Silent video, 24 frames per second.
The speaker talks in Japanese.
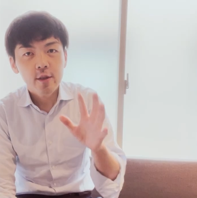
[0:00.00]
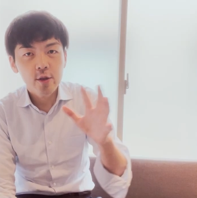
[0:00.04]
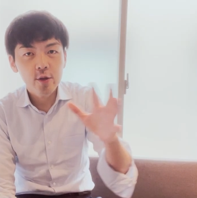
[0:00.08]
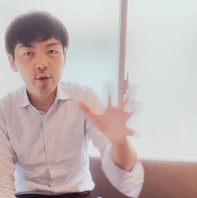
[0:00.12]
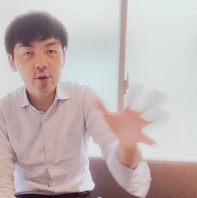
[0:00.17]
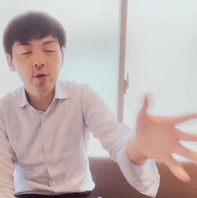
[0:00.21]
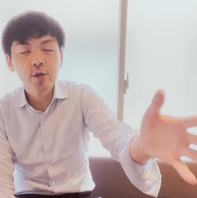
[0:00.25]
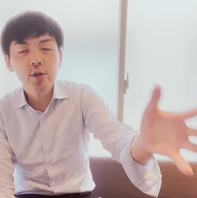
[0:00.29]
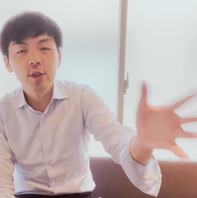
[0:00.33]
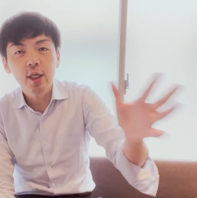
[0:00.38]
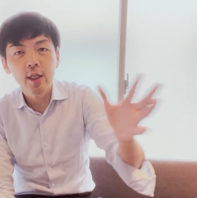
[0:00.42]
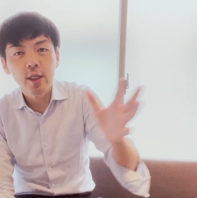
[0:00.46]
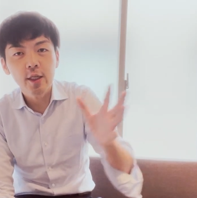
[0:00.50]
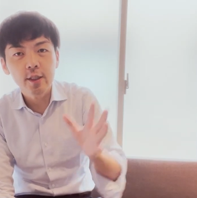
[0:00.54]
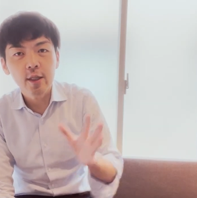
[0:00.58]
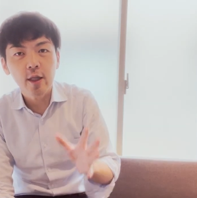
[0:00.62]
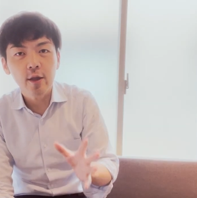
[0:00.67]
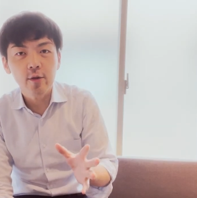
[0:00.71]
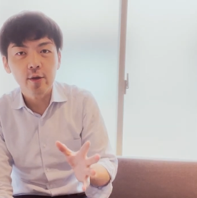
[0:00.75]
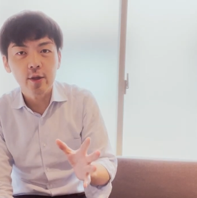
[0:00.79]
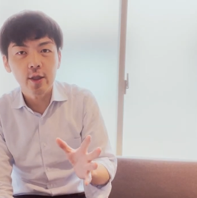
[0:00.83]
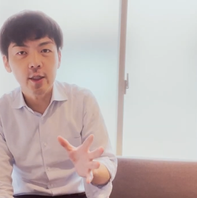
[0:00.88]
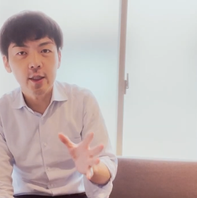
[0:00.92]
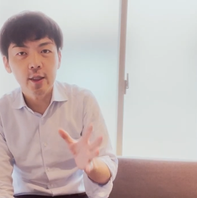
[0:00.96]
救急車で来
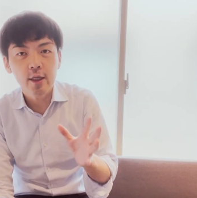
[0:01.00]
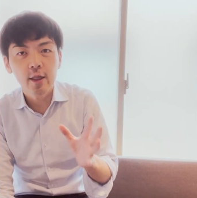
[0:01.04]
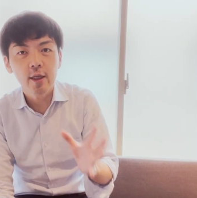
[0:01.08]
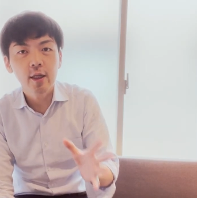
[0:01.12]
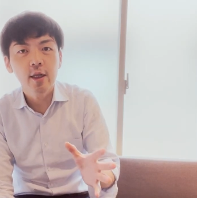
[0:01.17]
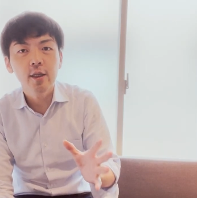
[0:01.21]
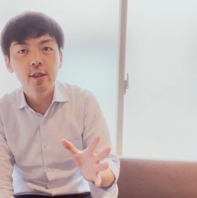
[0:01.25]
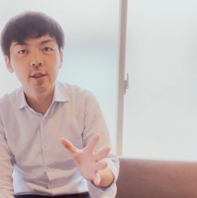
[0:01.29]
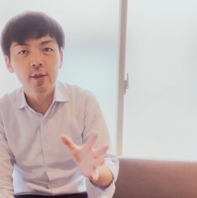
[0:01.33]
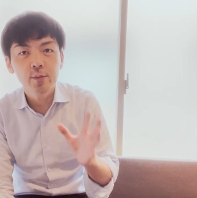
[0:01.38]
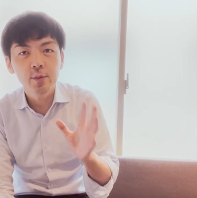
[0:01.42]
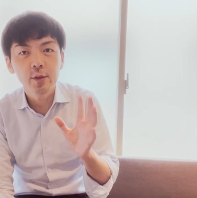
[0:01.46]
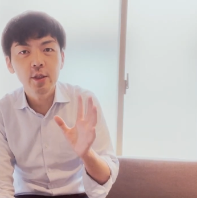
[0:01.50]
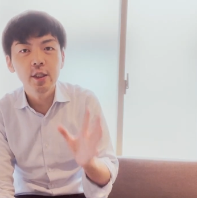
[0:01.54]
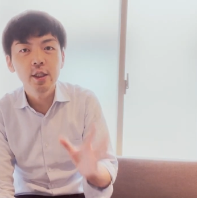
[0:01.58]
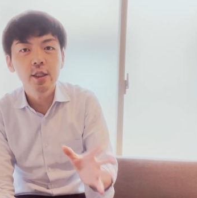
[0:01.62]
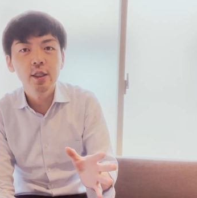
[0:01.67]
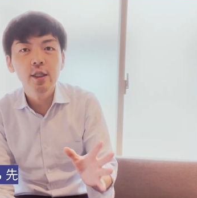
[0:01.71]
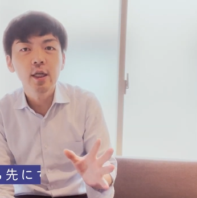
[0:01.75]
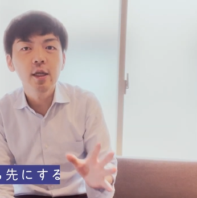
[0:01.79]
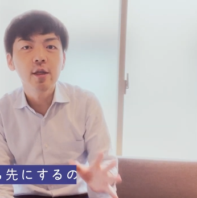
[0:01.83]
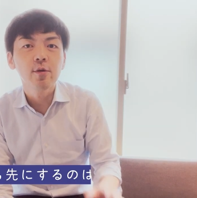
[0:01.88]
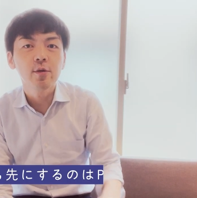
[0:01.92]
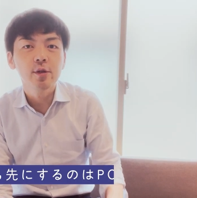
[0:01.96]
た時に必ず
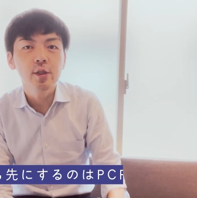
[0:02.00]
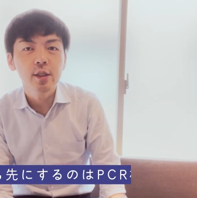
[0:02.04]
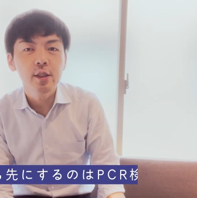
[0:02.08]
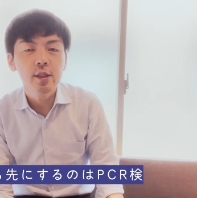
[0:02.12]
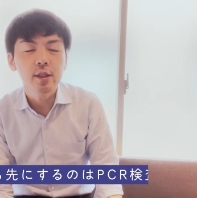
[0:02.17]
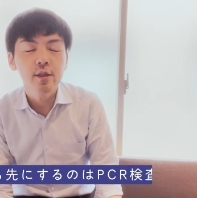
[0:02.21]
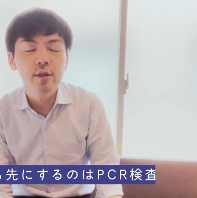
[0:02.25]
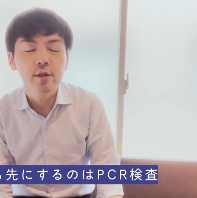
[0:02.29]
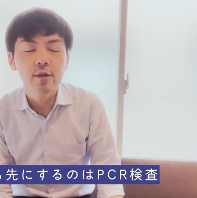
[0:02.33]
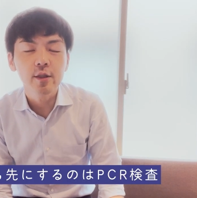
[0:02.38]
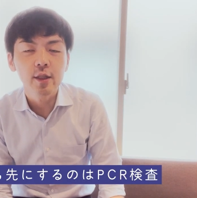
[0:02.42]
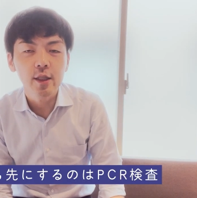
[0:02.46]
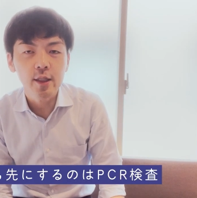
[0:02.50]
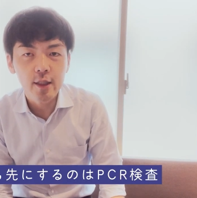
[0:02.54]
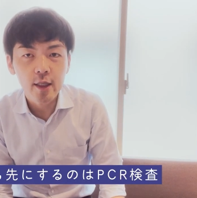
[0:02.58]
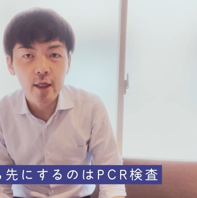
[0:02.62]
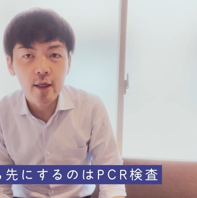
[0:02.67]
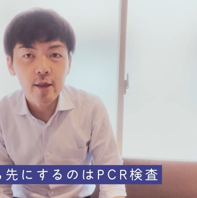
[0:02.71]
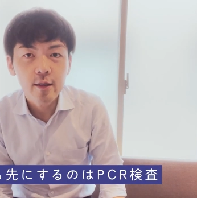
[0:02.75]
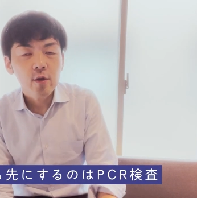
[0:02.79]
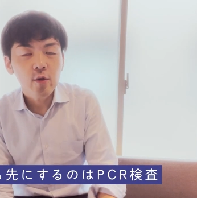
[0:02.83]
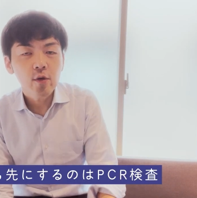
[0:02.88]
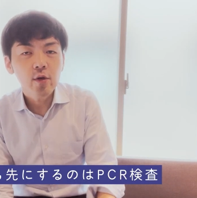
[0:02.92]
PCR を実施するんですね。